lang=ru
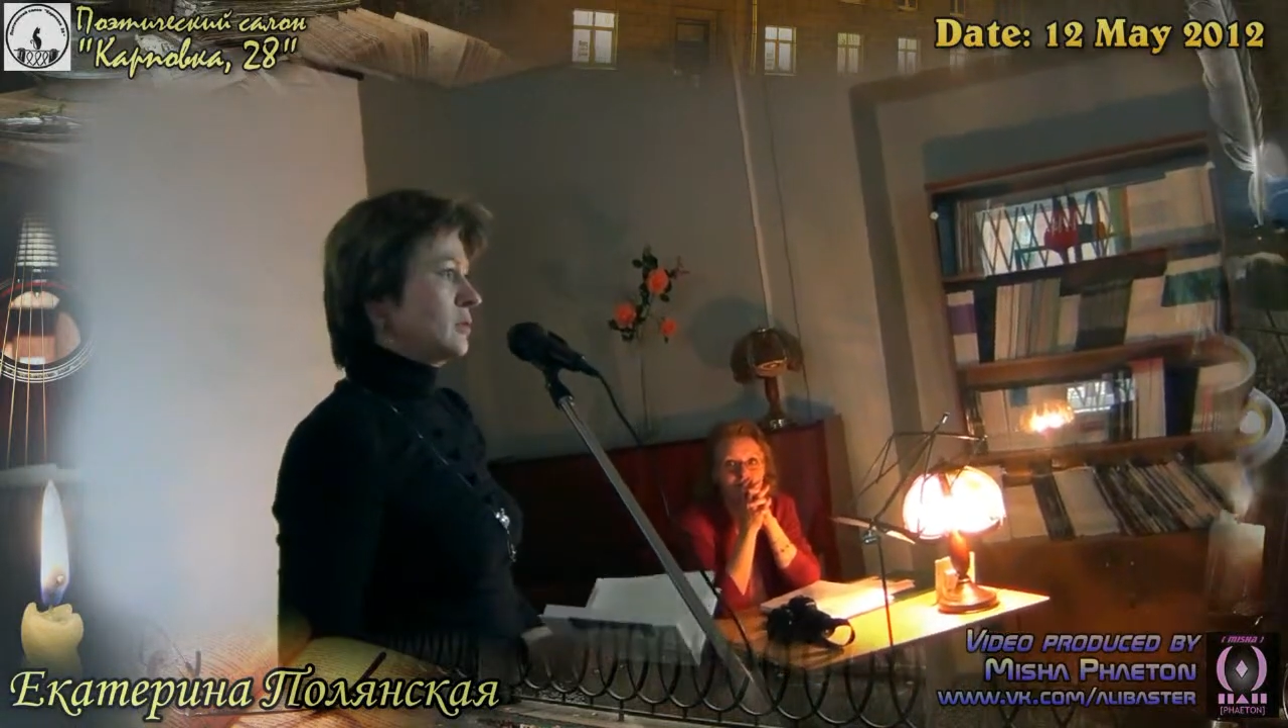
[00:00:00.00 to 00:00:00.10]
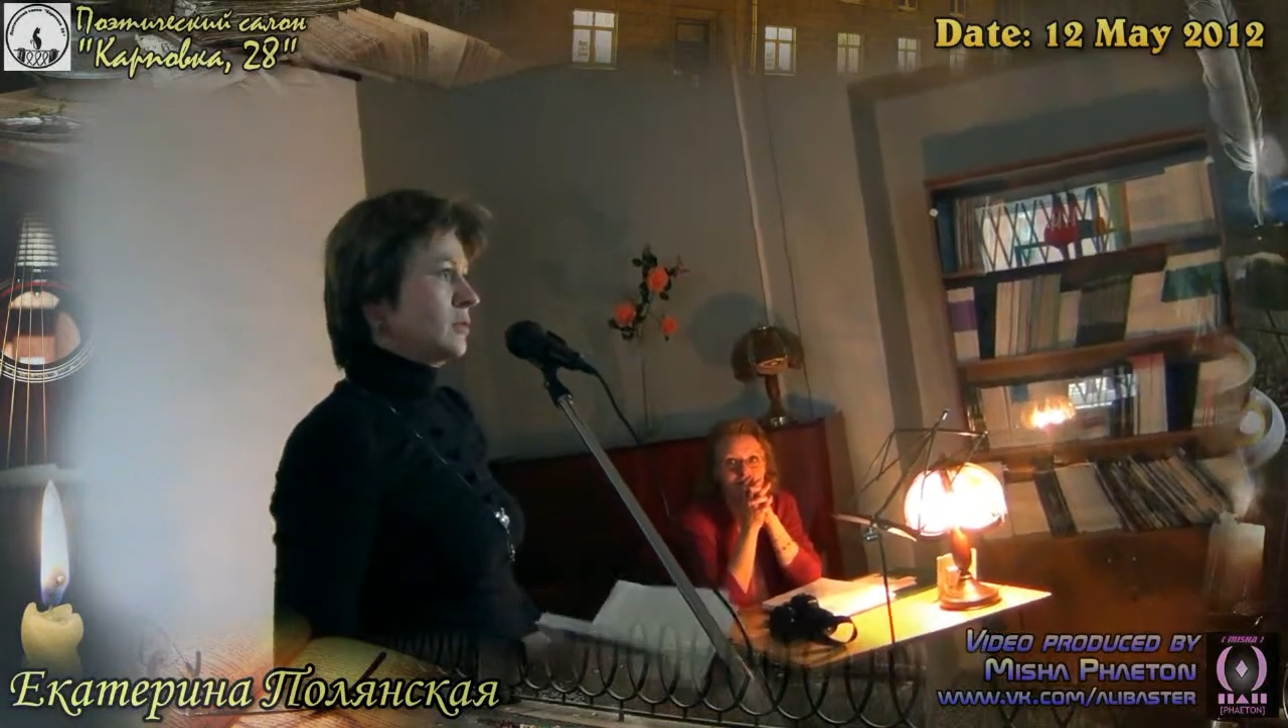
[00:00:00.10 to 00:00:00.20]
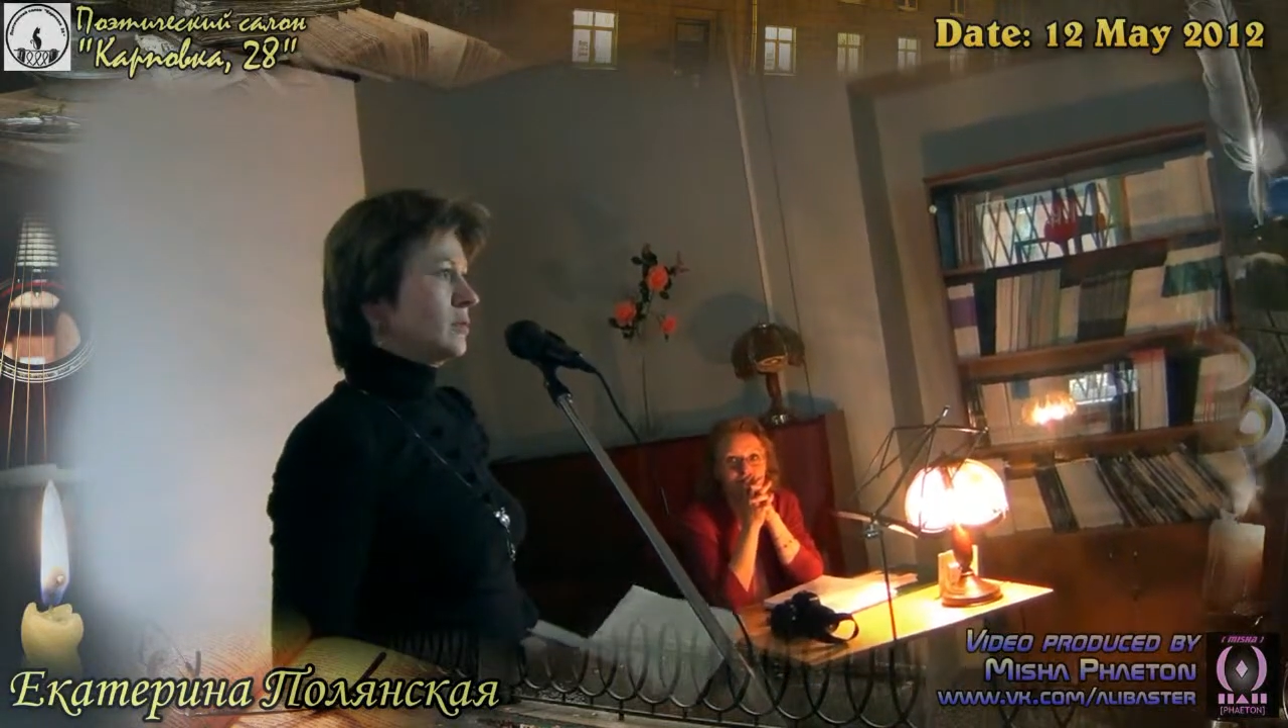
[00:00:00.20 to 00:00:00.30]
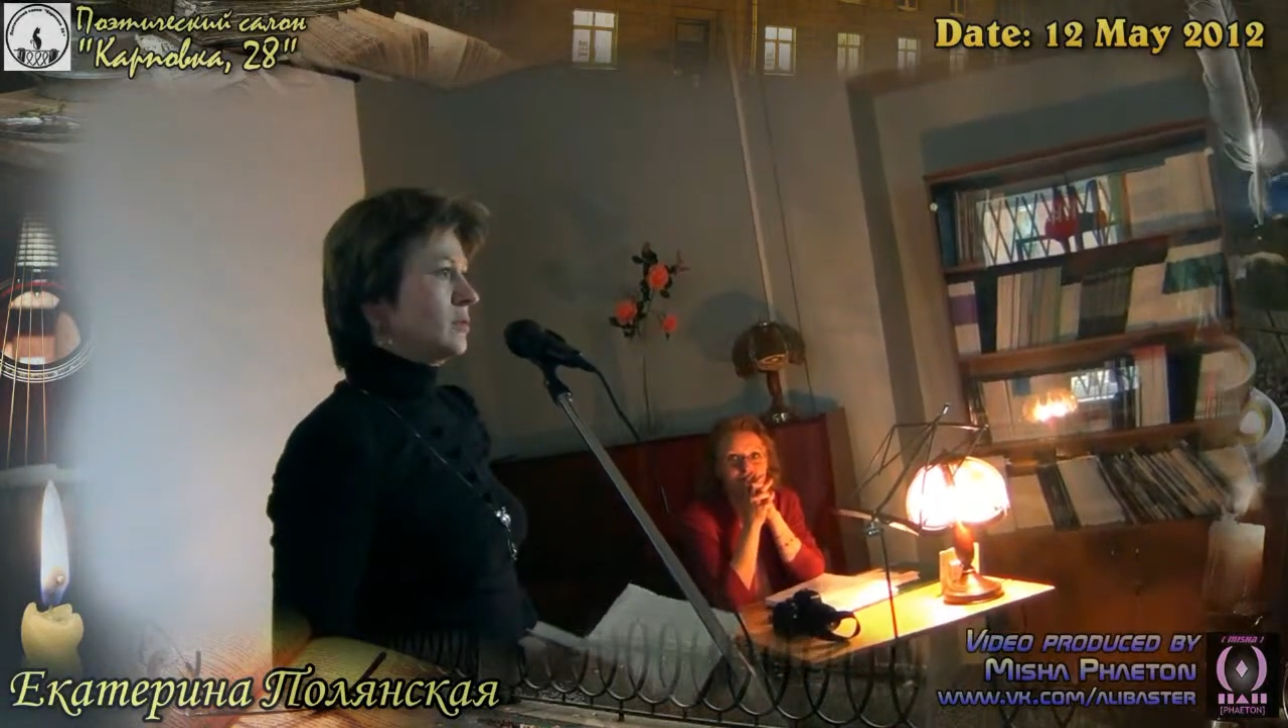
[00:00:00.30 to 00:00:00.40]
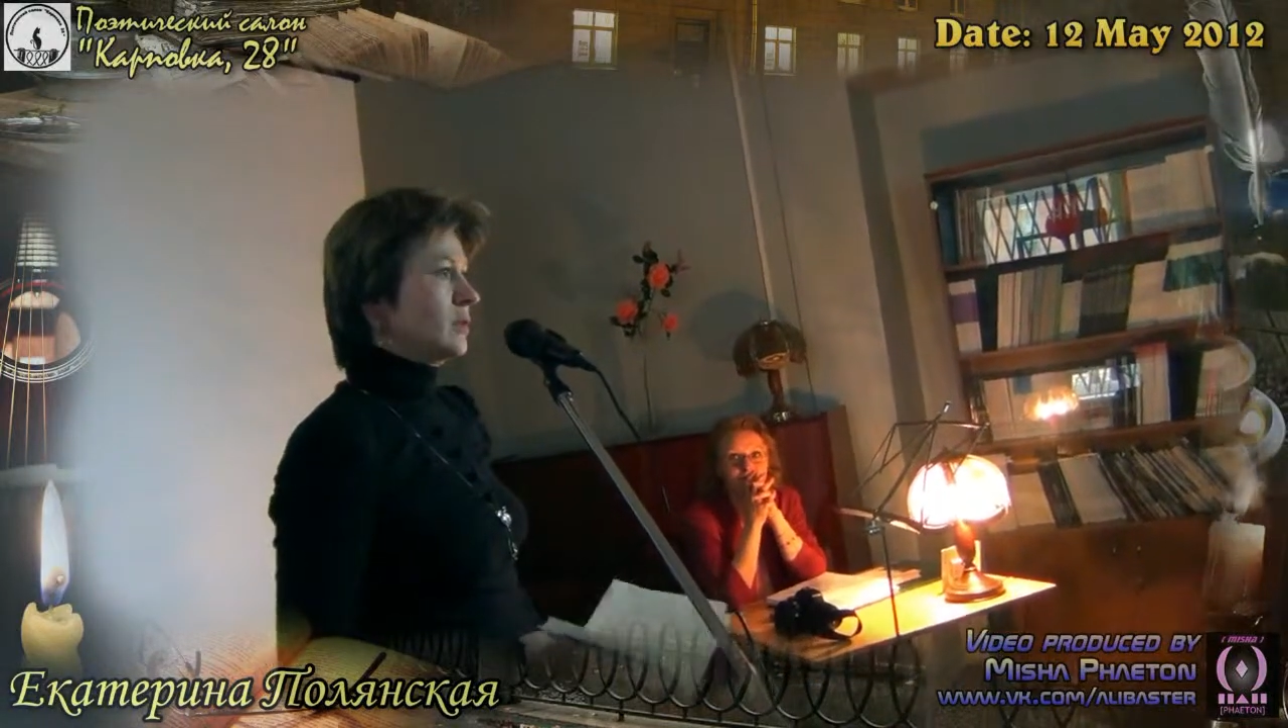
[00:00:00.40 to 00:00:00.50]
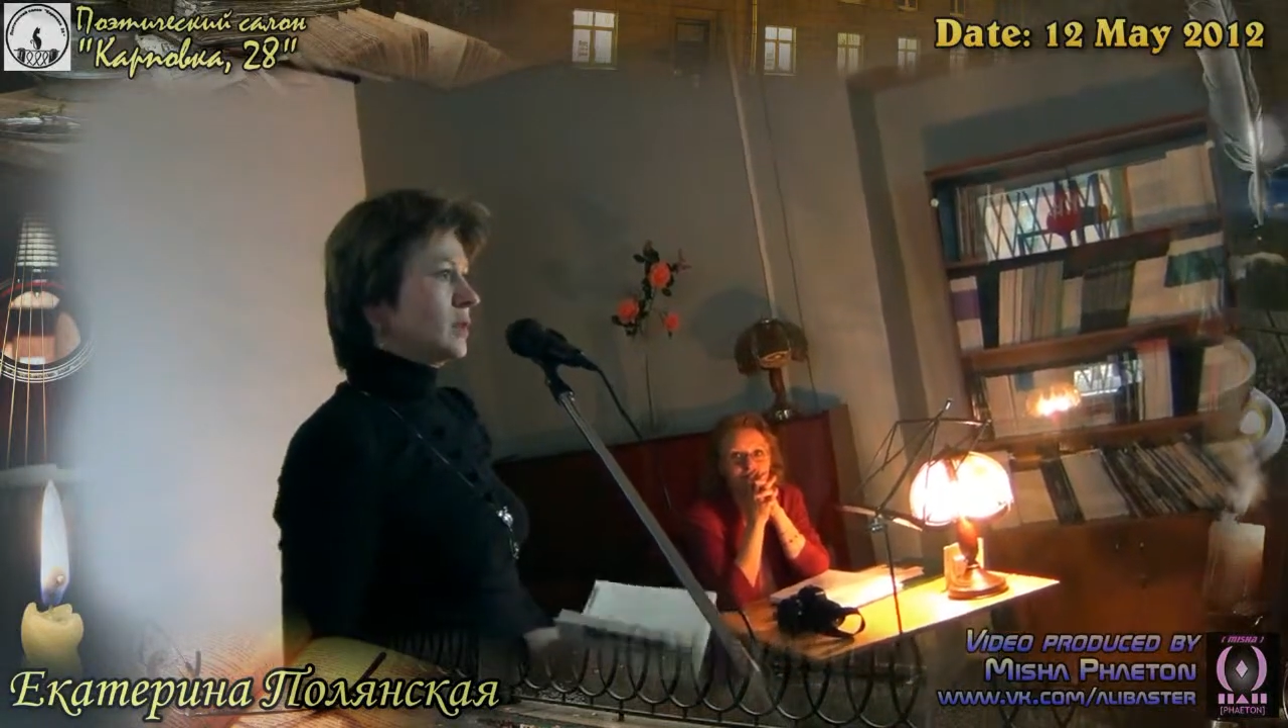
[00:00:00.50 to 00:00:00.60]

э,